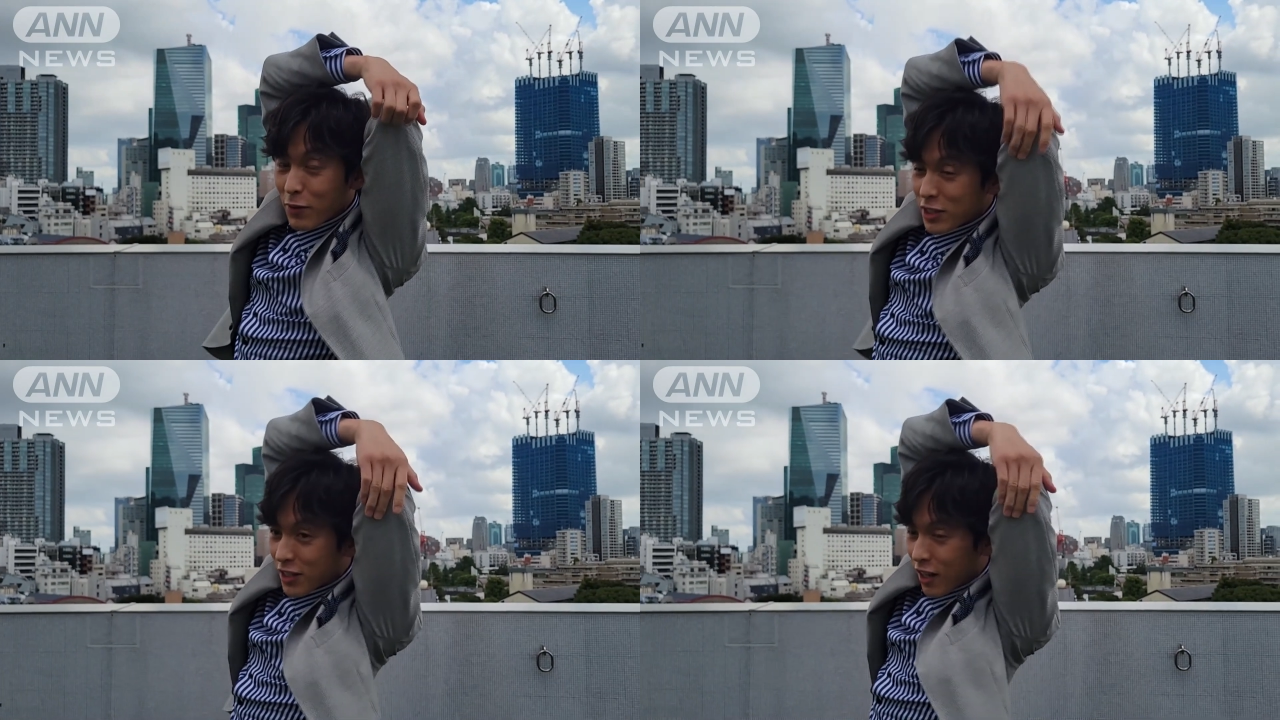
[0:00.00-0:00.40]

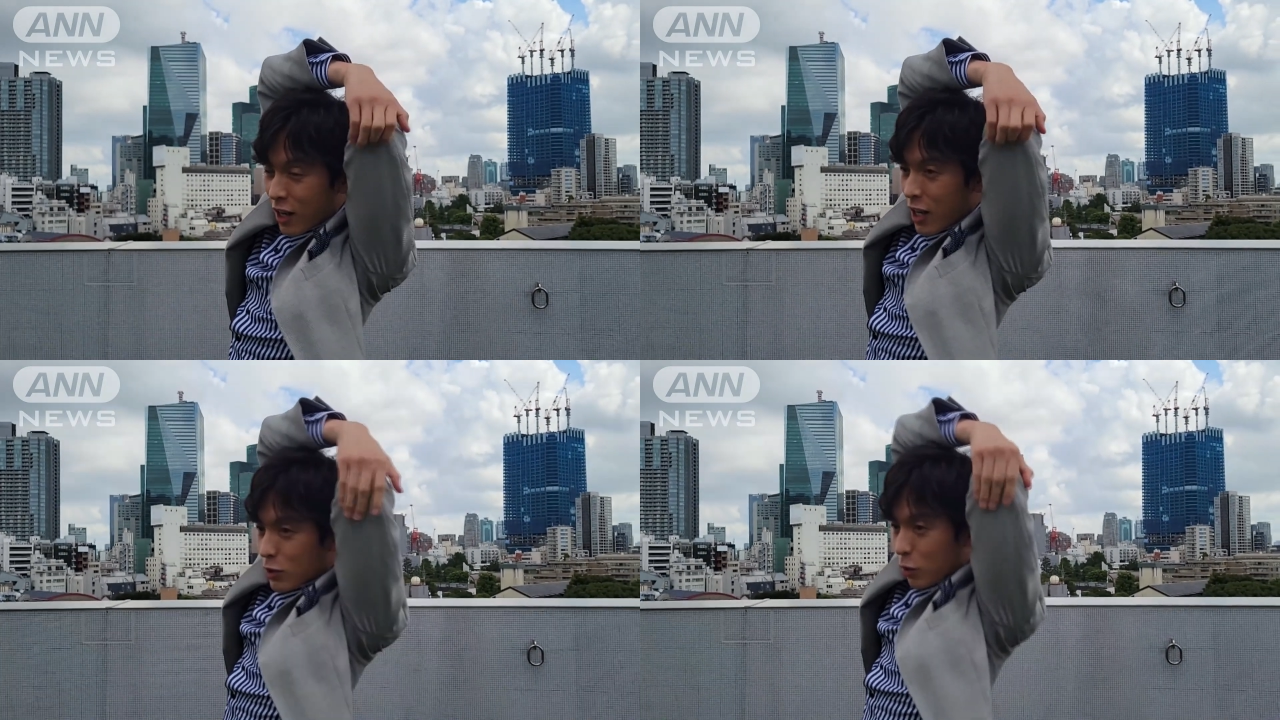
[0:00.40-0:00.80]
すか
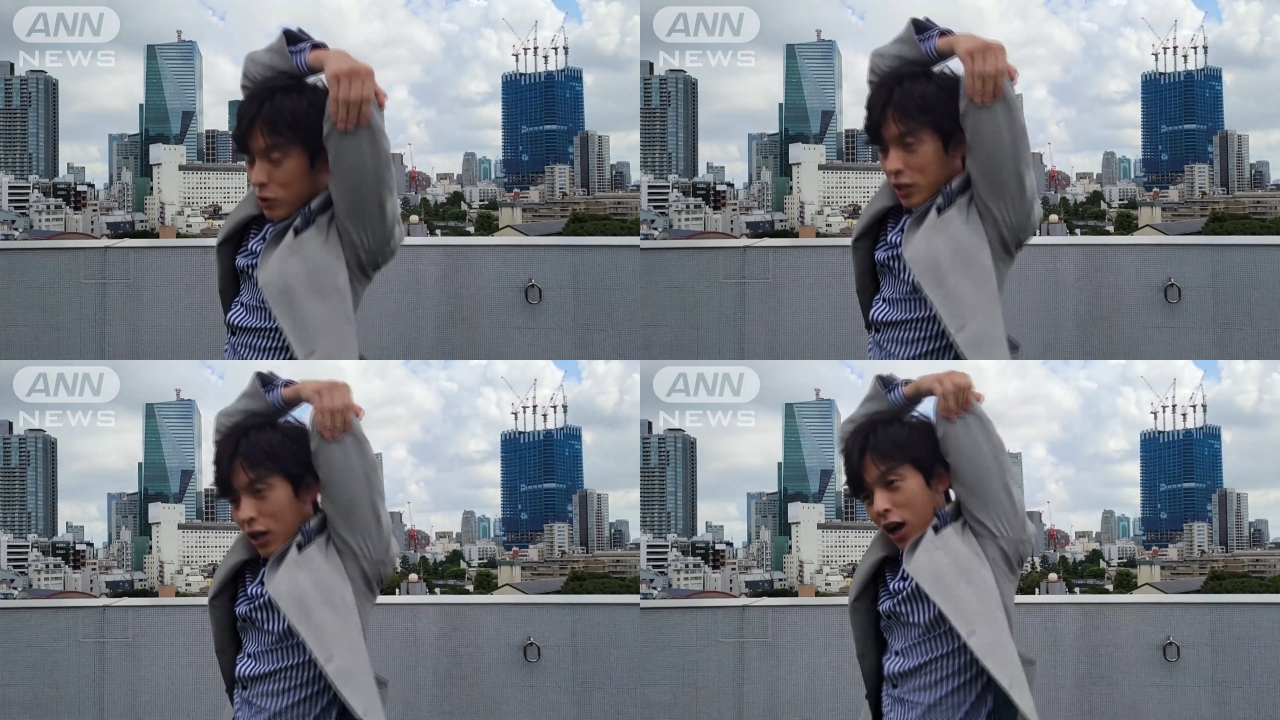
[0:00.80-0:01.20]
そうし
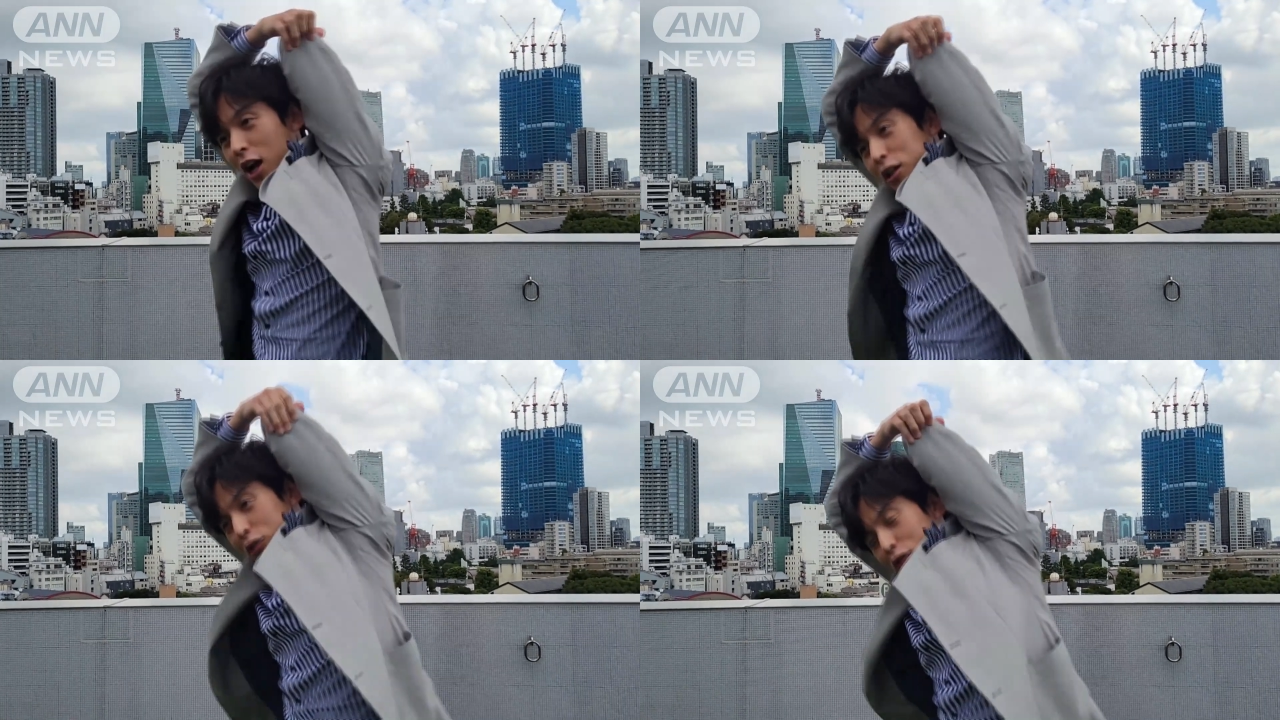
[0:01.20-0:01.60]
たら
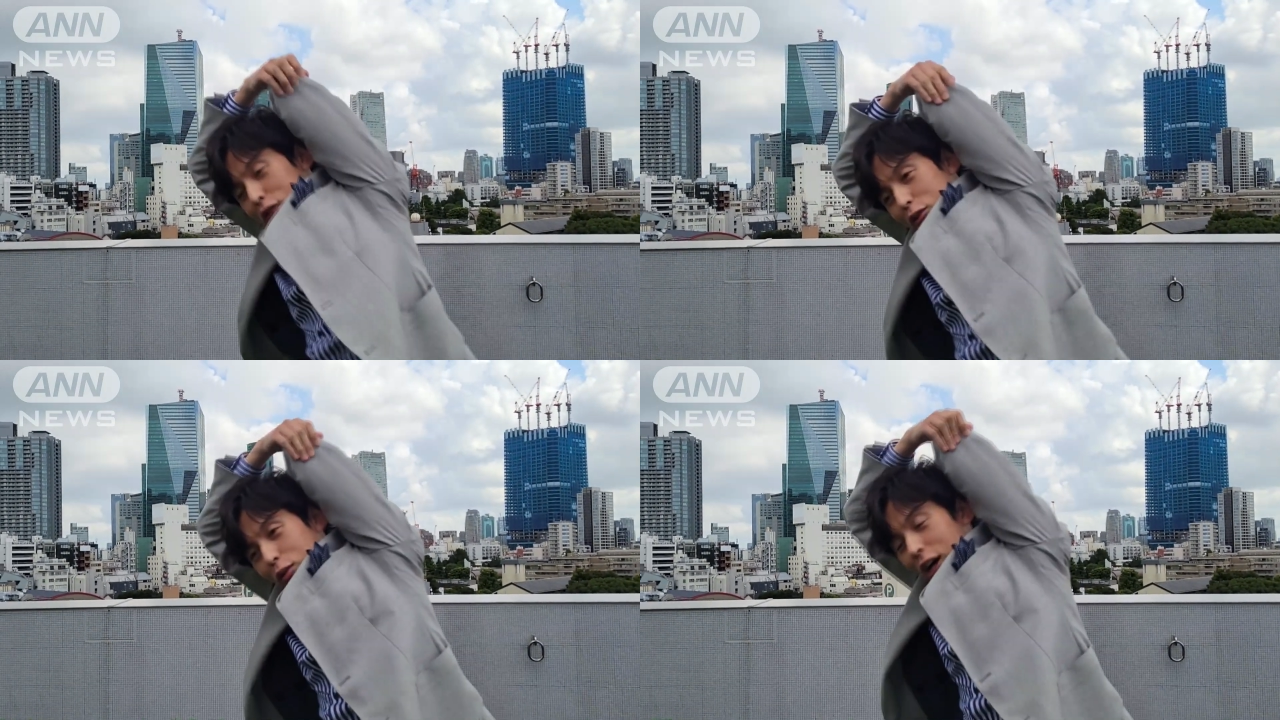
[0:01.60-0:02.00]

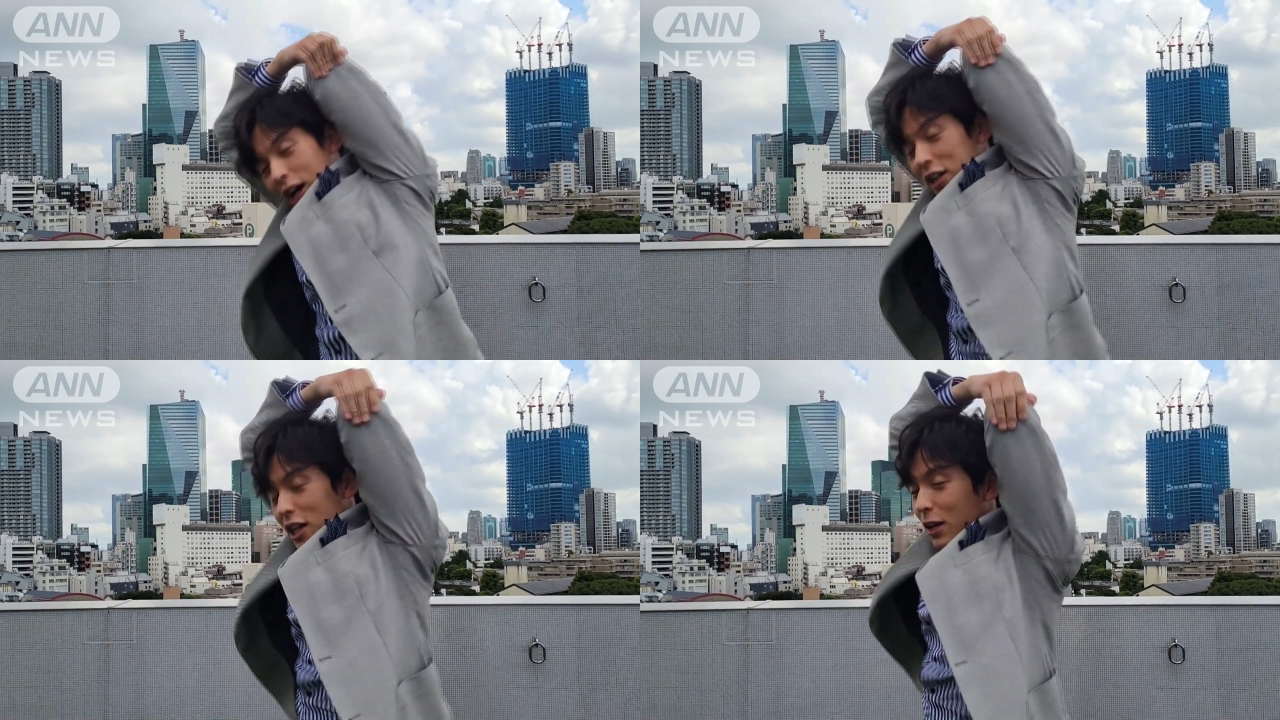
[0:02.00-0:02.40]
ずっと書
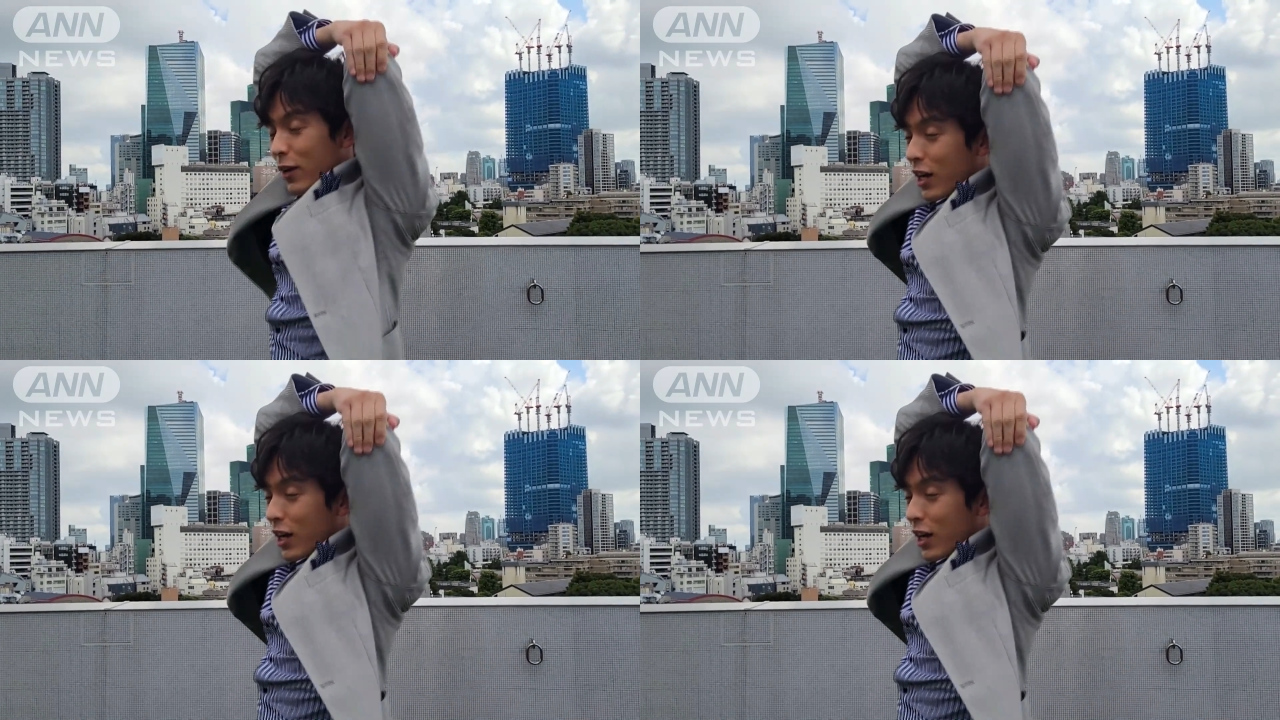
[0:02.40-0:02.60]
いてれば